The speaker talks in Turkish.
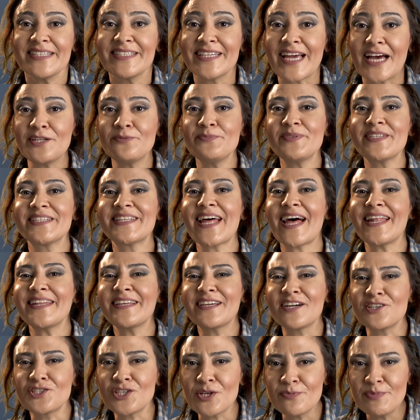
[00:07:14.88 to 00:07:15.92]
Kendimizden
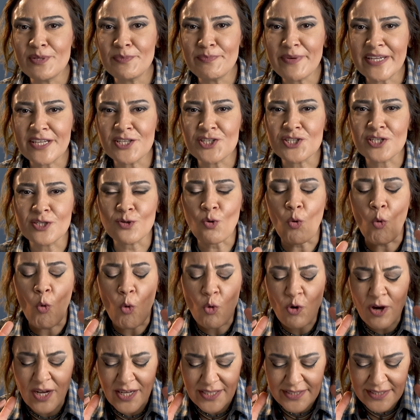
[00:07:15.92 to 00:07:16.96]
kaçabilmek için
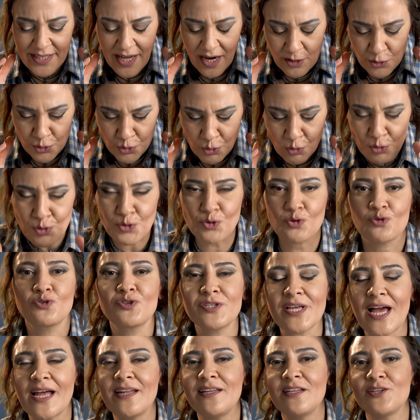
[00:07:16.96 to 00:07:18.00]
o kadar çok
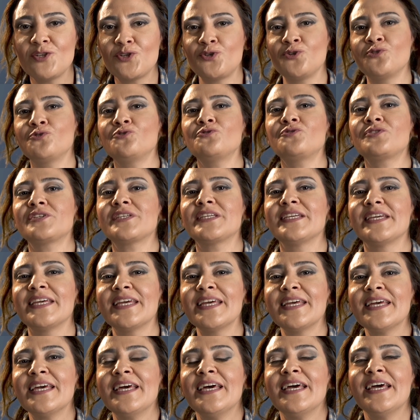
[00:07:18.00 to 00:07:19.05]
sosyalleşiyoruz
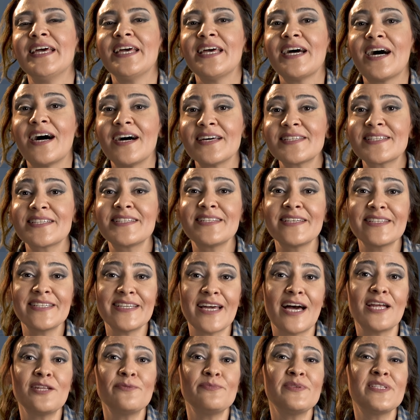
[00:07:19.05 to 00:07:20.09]
ki aslında
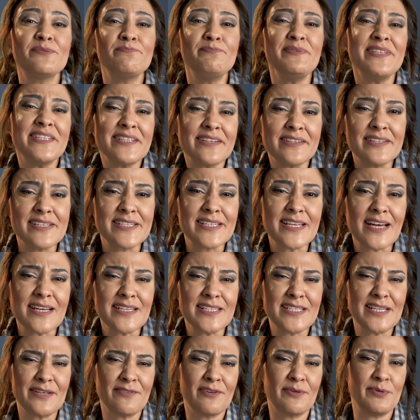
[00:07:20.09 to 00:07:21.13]
kendimizi bir
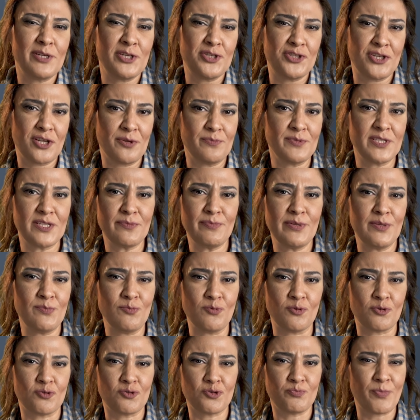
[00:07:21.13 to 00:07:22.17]
tanısak sevebileceğimizi
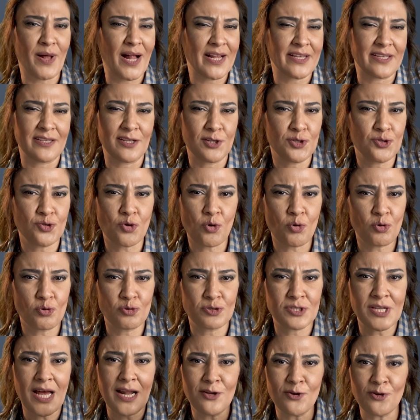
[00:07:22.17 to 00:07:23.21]
bilmiyoruz. Belki de çok
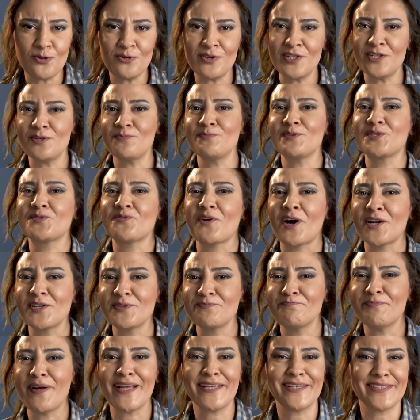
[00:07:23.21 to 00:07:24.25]
güzel yönlerimiz
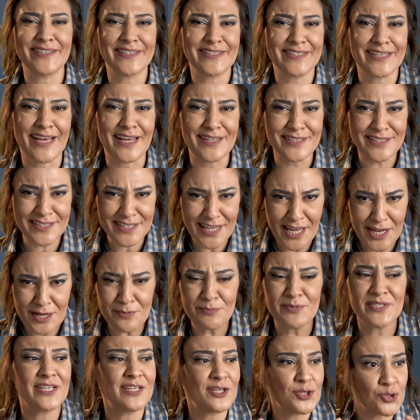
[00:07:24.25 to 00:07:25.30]
var. Belki de kendi
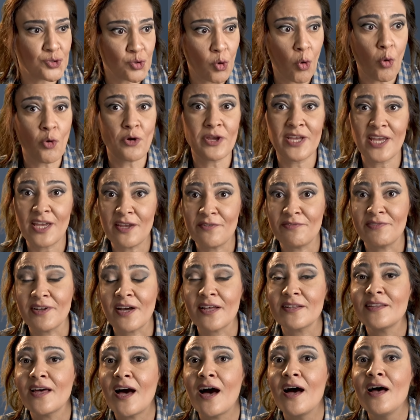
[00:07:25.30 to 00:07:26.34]
kendimize de çok keyifli
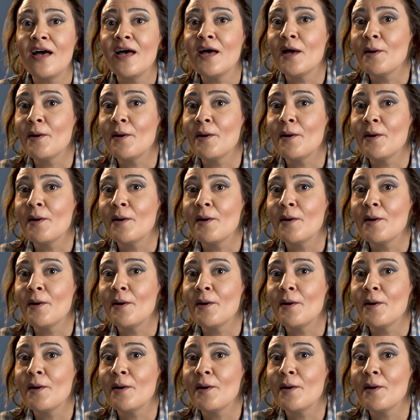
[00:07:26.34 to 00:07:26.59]
hatta